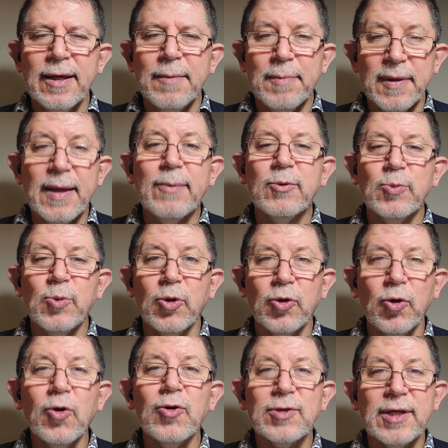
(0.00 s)
pidamos por
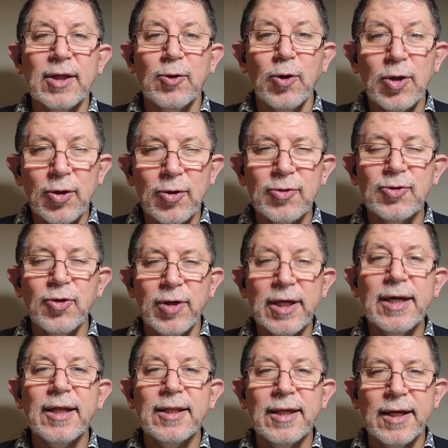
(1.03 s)
todos los católicos de
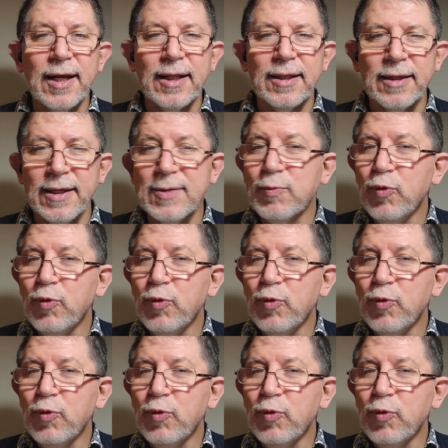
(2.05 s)
origen irlandés.